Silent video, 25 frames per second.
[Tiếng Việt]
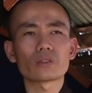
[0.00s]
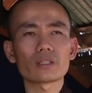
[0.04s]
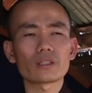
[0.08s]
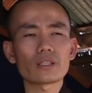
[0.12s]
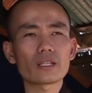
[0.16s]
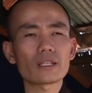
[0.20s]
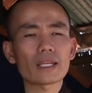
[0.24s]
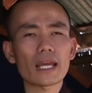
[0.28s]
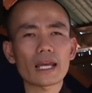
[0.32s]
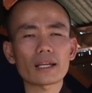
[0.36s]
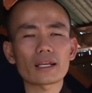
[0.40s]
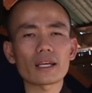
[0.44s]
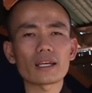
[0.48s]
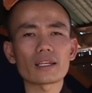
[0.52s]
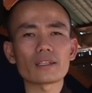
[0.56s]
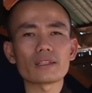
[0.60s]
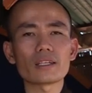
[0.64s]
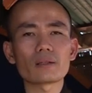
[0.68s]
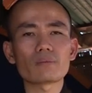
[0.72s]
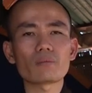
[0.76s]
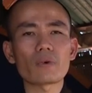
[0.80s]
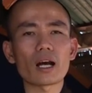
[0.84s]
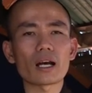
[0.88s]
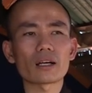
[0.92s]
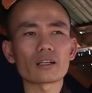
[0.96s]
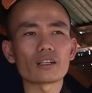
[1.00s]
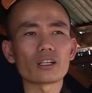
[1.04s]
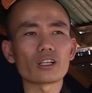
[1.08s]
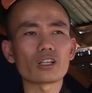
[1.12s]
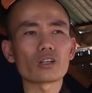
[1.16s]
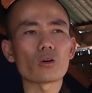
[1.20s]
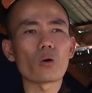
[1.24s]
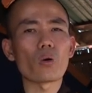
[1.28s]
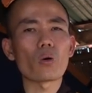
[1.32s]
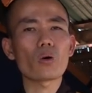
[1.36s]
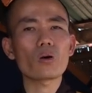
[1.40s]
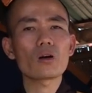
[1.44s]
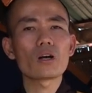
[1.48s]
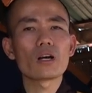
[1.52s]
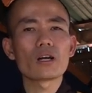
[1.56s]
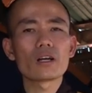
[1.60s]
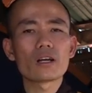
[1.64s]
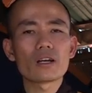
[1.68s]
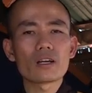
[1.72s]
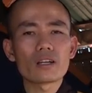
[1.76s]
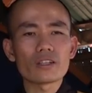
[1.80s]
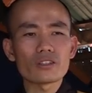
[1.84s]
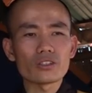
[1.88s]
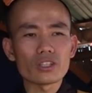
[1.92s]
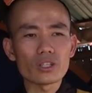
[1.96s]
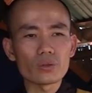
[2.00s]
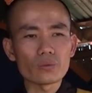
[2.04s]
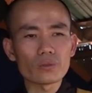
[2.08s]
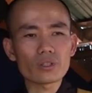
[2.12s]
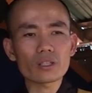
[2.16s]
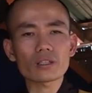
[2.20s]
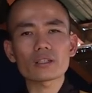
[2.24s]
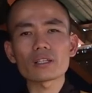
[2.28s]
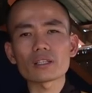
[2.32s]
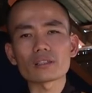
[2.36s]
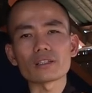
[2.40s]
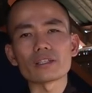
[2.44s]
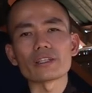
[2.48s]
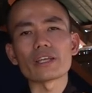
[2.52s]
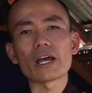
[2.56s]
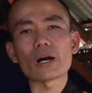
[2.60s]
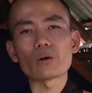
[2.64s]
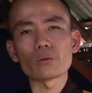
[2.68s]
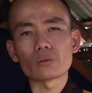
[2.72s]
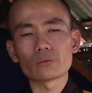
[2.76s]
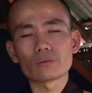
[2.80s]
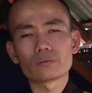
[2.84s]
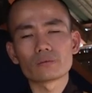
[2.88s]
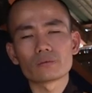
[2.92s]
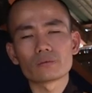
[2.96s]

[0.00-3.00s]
trên thế gian này nhưng mà người khổ nhiều nhất là người giàu